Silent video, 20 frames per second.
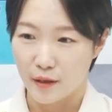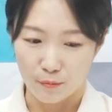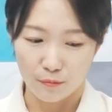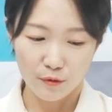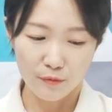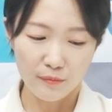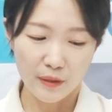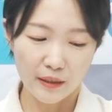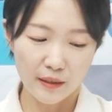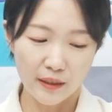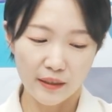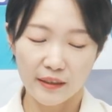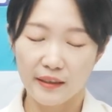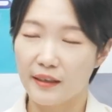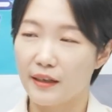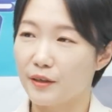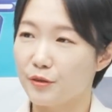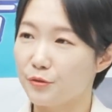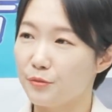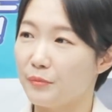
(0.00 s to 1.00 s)
네, 뿐만
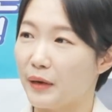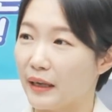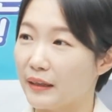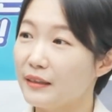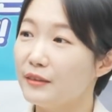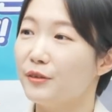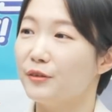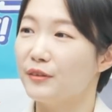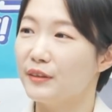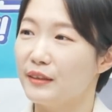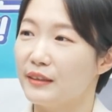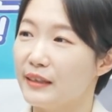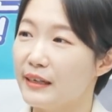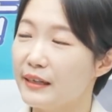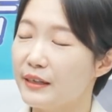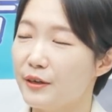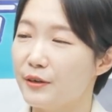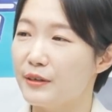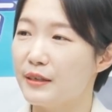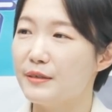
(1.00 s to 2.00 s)
아니라 좀 많은
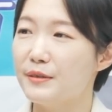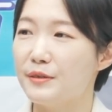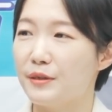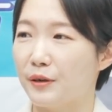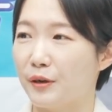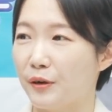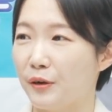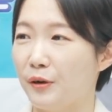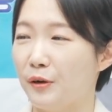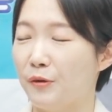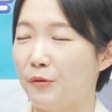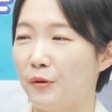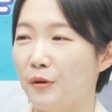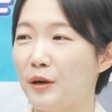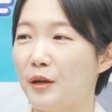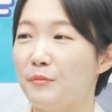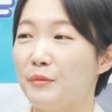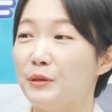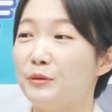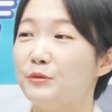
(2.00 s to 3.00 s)
것들을 해결을 했어요. 음.
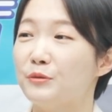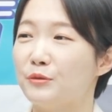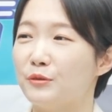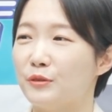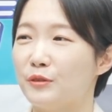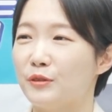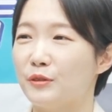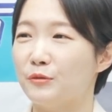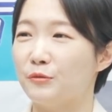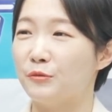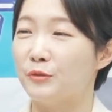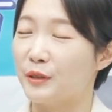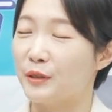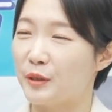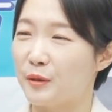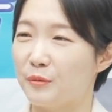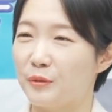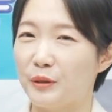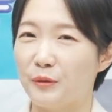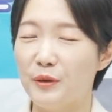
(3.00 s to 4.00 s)
원래 미국은
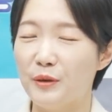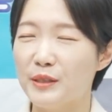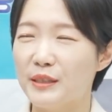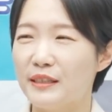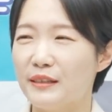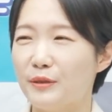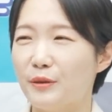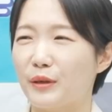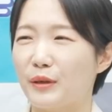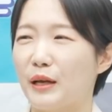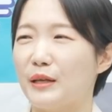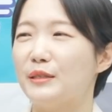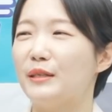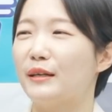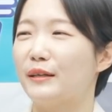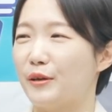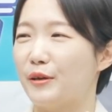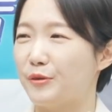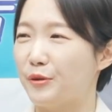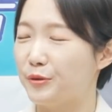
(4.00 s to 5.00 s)
우리나라보다 훨씬 더
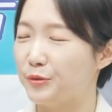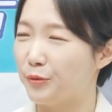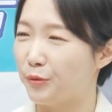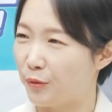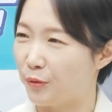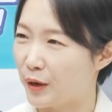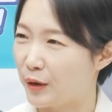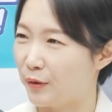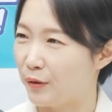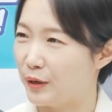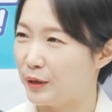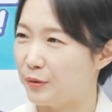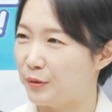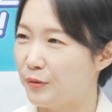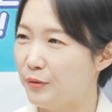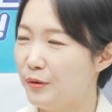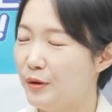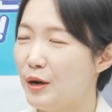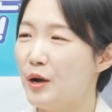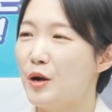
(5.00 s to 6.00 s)
계좌 개설도 오래 걸리고
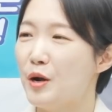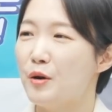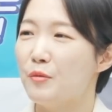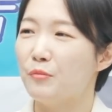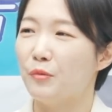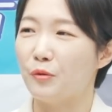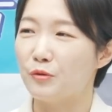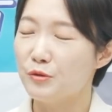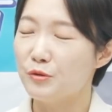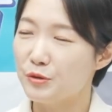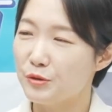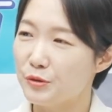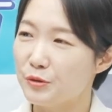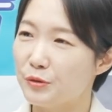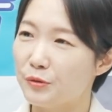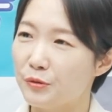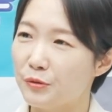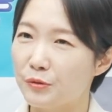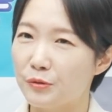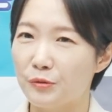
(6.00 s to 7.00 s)
그렇죠. 뭐
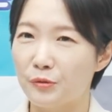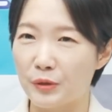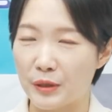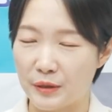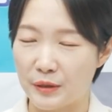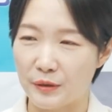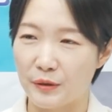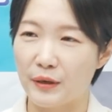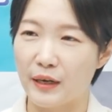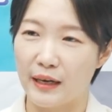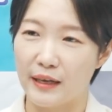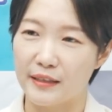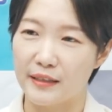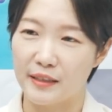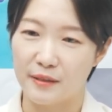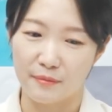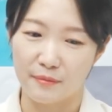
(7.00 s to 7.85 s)
수수료도 있어야